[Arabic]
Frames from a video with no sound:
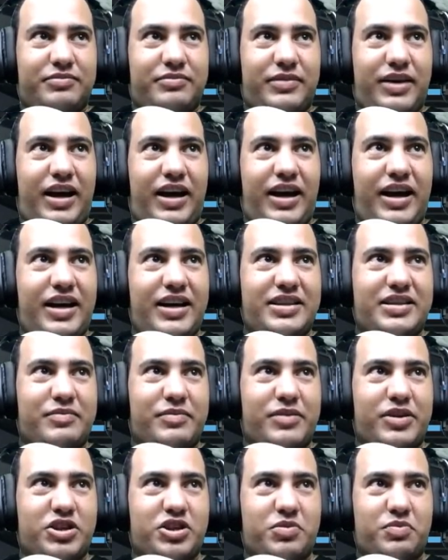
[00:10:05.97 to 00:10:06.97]
ما عادي
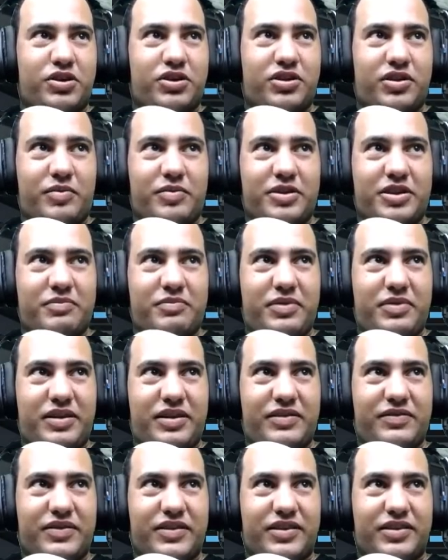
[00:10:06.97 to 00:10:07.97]
مش مرتبطين
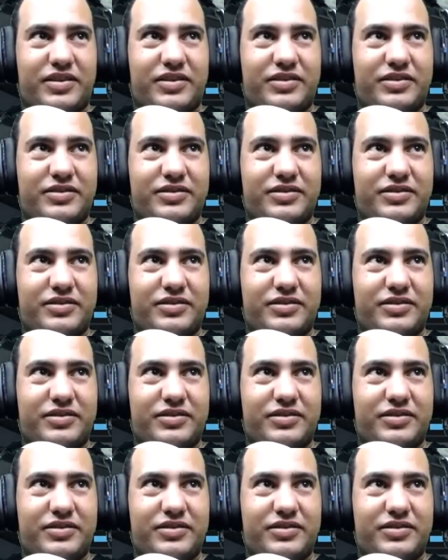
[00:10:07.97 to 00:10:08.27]
بليفل